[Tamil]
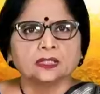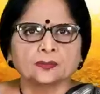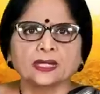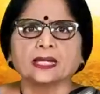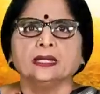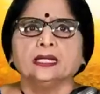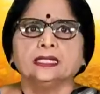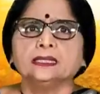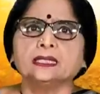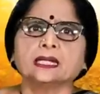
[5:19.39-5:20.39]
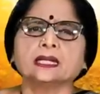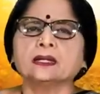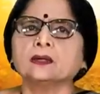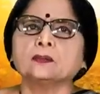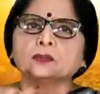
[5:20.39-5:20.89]
ஓகே இந்த
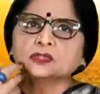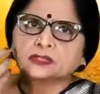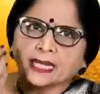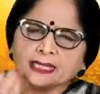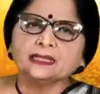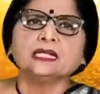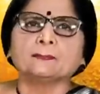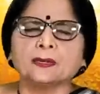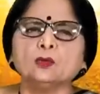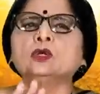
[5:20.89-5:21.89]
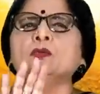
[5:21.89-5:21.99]
சேர்த்துறப்ப